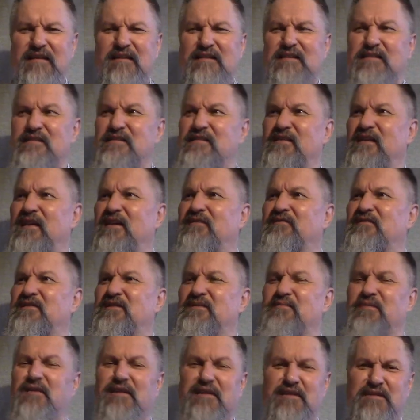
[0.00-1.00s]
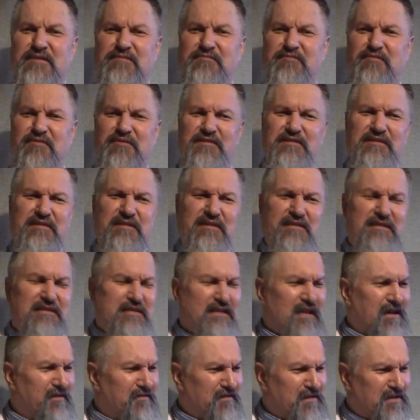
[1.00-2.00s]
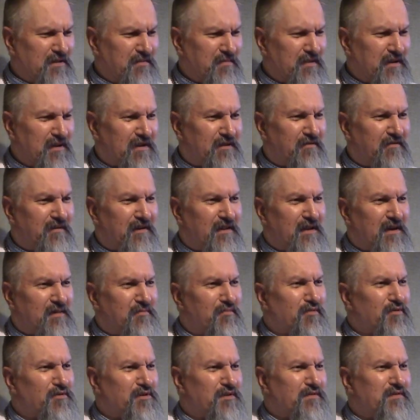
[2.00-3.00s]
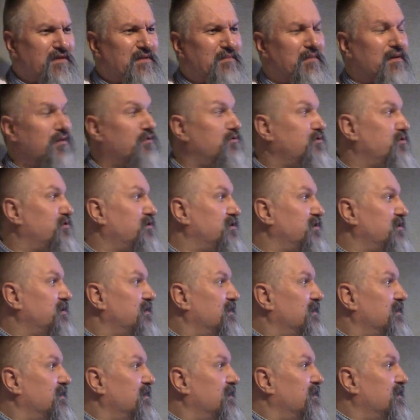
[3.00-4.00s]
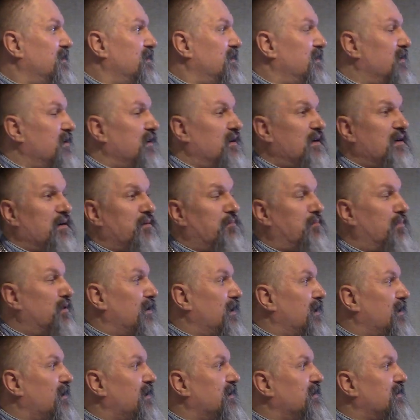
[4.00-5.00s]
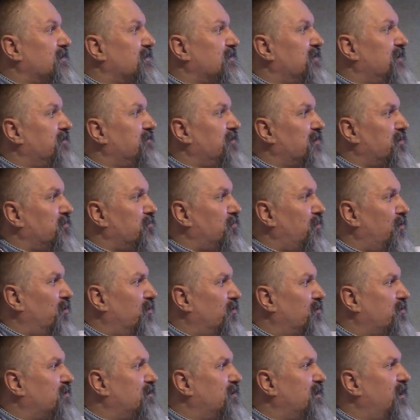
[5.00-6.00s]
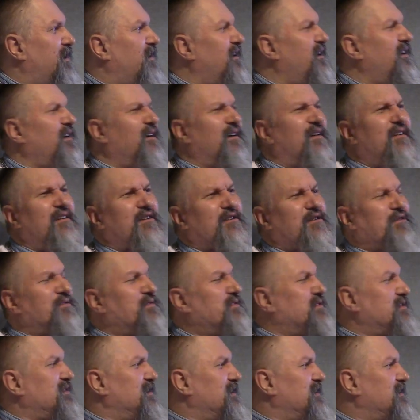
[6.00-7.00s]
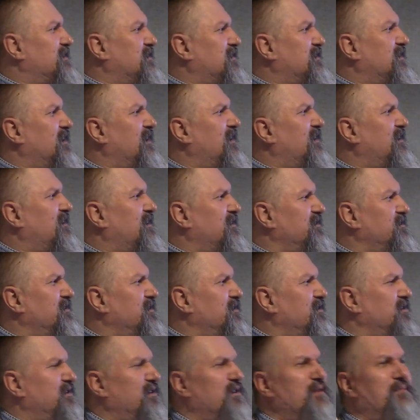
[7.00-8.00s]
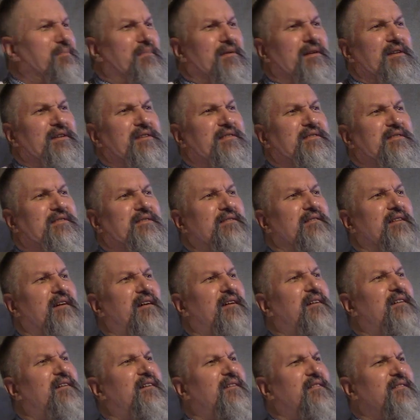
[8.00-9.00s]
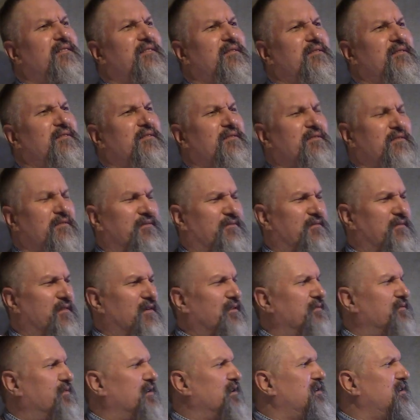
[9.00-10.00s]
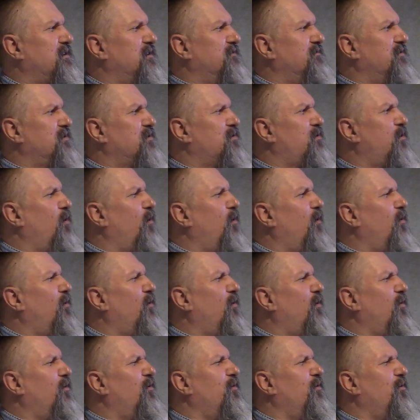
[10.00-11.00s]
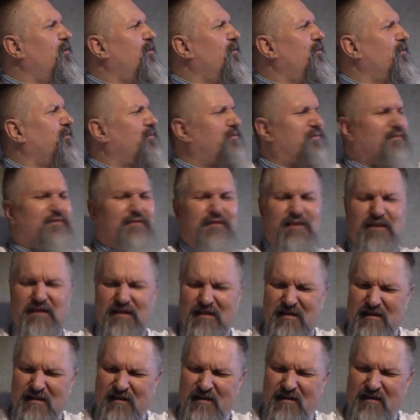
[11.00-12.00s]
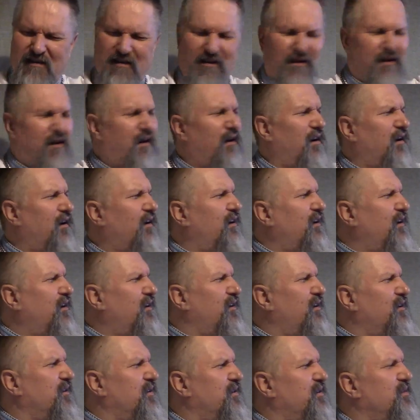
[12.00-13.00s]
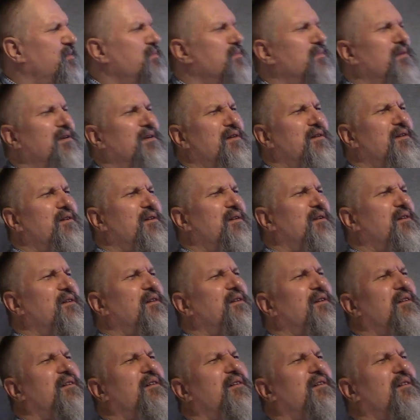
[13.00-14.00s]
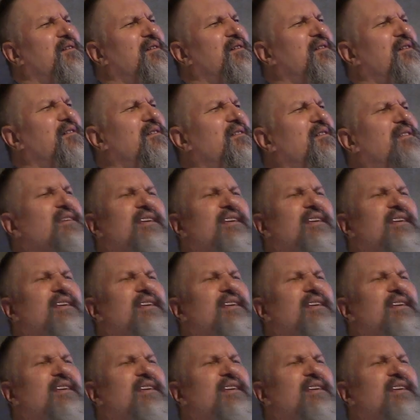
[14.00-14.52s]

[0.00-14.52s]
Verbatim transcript: Слава Тебе, Господь, слава Тебе и хвала Божия Всемогущий. Благословен Бог наш всегда, ныне и присно, во веки веков. Аминь.